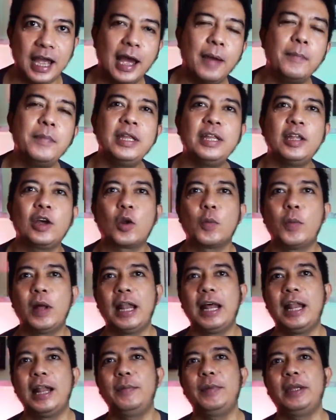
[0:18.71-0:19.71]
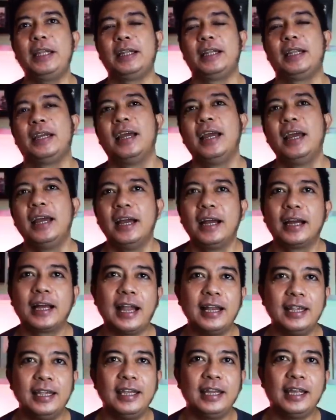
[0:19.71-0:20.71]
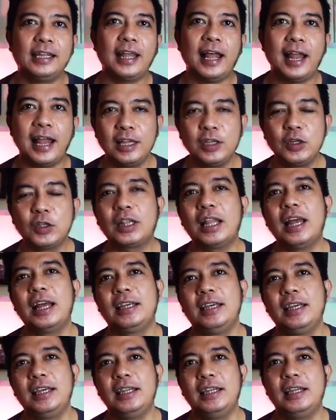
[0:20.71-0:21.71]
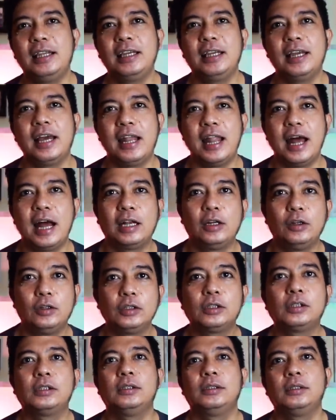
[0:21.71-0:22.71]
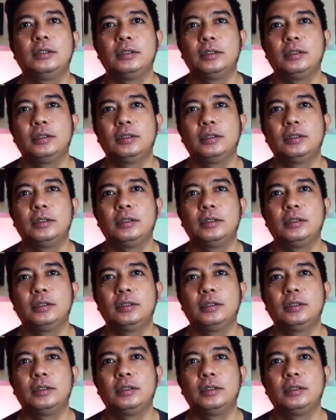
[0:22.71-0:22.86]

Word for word: Amin ya robbal alamin. Kali ini kita lanjut lagi di Liga Dangdut